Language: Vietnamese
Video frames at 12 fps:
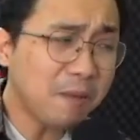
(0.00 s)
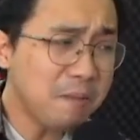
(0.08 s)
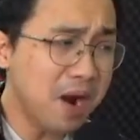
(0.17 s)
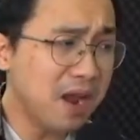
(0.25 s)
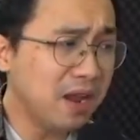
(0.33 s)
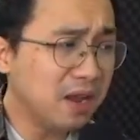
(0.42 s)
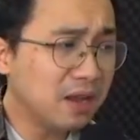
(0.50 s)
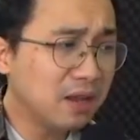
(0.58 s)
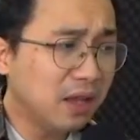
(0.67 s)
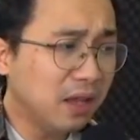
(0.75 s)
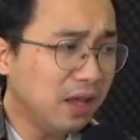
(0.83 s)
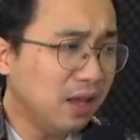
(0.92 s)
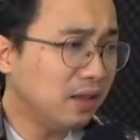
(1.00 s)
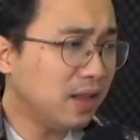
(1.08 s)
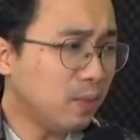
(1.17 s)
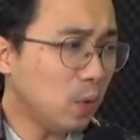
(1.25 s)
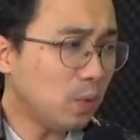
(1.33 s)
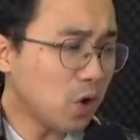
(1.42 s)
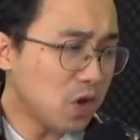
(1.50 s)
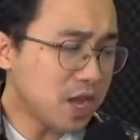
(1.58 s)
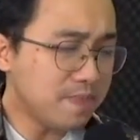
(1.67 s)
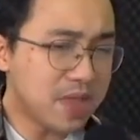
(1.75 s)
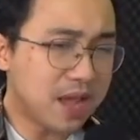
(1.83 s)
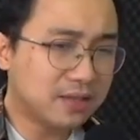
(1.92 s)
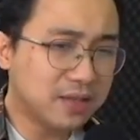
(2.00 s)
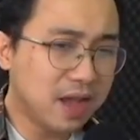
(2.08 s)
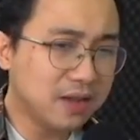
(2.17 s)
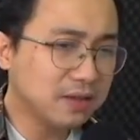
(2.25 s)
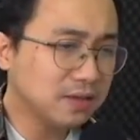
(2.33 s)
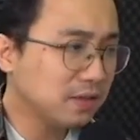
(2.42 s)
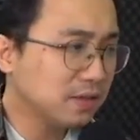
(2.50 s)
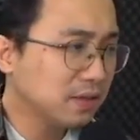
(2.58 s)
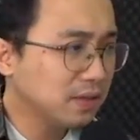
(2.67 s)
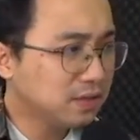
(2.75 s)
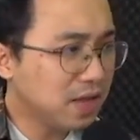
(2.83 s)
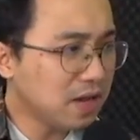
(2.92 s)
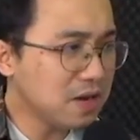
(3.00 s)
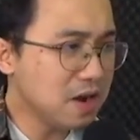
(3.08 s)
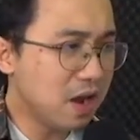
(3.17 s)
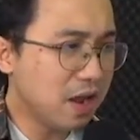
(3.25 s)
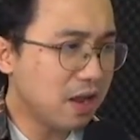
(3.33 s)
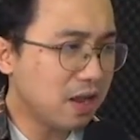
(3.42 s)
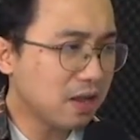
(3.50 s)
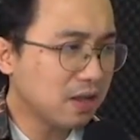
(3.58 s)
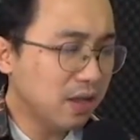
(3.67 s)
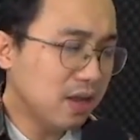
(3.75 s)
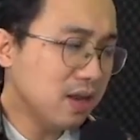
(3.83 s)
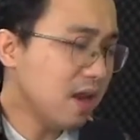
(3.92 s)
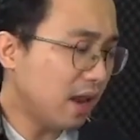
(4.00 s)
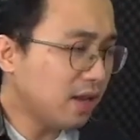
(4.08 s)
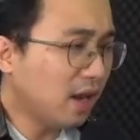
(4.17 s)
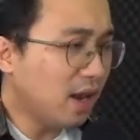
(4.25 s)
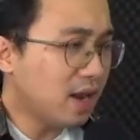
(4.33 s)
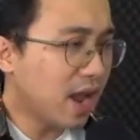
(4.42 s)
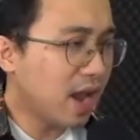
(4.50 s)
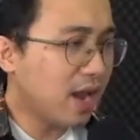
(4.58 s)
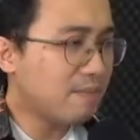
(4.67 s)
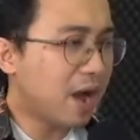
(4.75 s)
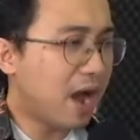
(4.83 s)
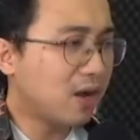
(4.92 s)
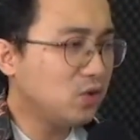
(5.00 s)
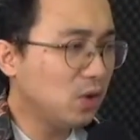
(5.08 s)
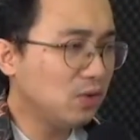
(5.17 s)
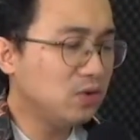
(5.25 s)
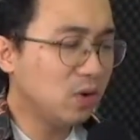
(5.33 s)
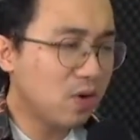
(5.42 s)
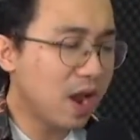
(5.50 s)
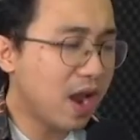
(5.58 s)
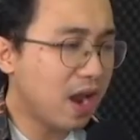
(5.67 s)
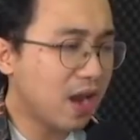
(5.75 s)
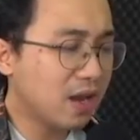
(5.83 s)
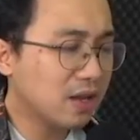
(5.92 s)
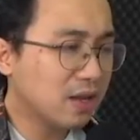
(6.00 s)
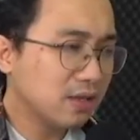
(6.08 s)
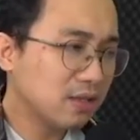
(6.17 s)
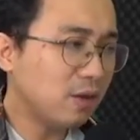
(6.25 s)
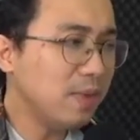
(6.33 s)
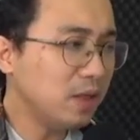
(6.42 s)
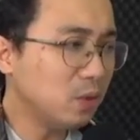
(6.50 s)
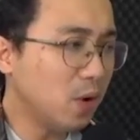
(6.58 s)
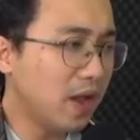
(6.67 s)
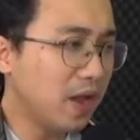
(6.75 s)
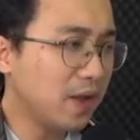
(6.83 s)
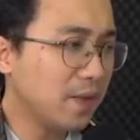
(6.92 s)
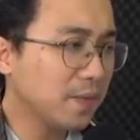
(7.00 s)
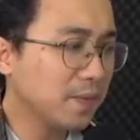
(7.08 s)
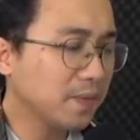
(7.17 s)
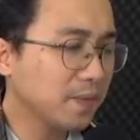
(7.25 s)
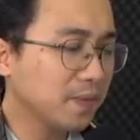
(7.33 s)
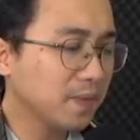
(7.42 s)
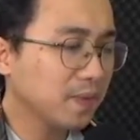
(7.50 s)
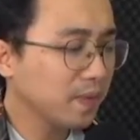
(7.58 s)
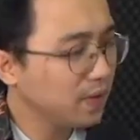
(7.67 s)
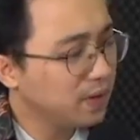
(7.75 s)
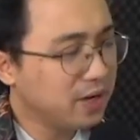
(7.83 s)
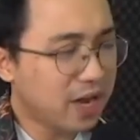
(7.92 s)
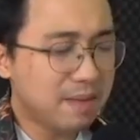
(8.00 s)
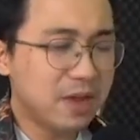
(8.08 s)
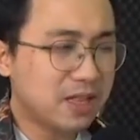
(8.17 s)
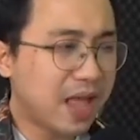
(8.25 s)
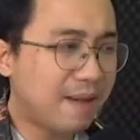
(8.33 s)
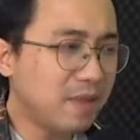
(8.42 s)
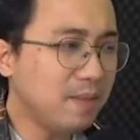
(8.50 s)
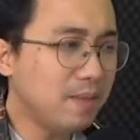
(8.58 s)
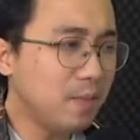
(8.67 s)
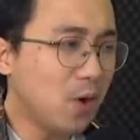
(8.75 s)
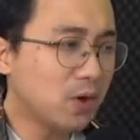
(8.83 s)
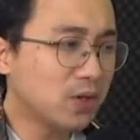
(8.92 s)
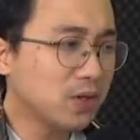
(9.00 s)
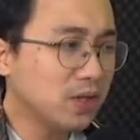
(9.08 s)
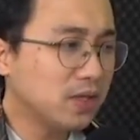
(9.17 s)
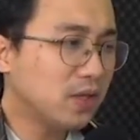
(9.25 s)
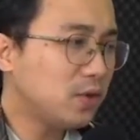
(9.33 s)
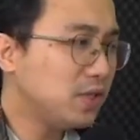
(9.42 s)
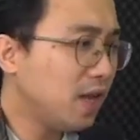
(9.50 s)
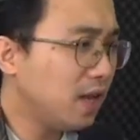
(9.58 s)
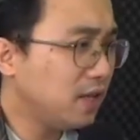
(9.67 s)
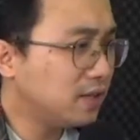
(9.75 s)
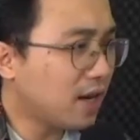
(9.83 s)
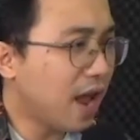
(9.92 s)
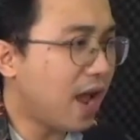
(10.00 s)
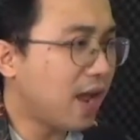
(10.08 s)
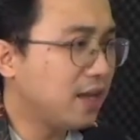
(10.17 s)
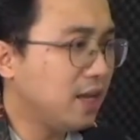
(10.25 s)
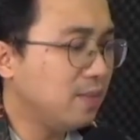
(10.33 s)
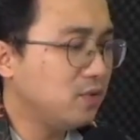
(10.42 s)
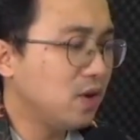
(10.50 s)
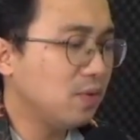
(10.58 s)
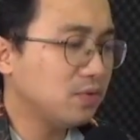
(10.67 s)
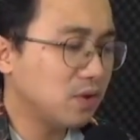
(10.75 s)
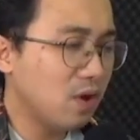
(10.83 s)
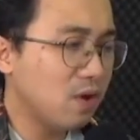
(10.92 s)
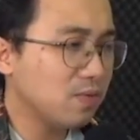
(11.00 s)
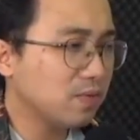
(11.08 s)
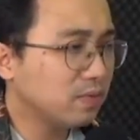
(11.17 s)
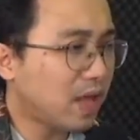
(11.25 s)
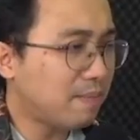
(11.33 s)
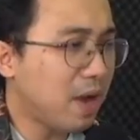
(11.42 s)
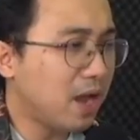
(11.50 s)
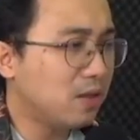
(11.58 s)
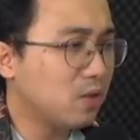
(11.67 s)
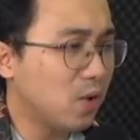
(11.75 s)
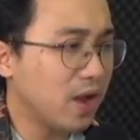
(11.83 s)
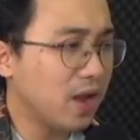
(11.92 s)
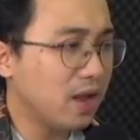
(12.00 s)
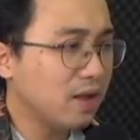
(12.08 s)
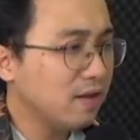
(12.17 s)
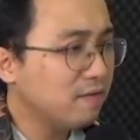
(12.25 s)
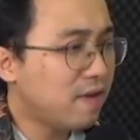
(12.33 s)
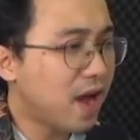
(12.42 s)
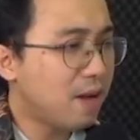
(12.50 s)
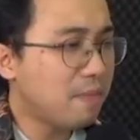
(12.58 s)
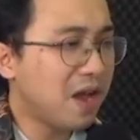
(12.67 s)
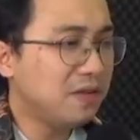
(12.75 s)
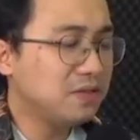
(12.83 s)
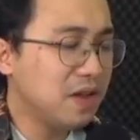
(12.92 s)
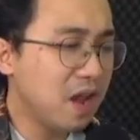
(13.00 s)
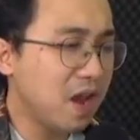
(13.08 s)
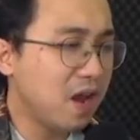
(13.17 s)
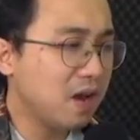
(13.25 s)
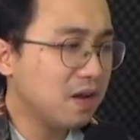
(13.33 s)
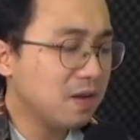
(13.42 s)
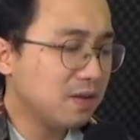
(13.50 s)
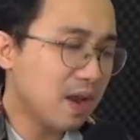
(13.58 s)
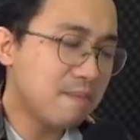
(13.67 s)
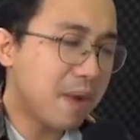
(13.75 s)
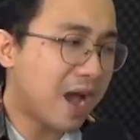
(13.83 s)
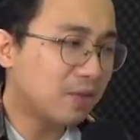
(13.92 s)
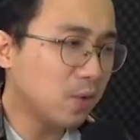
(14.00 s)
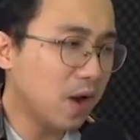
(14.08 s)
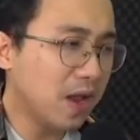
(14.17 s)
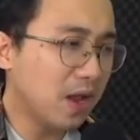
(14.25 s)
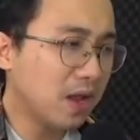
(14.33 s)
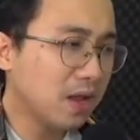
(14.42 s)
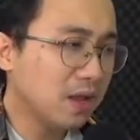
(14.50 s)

tháng 10, y tiếp tục đột nhập nhà riêng, giết người. Nạn nhân lần này là bà Yoon Jung Hye, 60 tuổi. Ngày 18 tháng 11, sau khi sát hại Kim Jong Seok, 87 tuổi và Bae Ji Hye, 53 tuổi,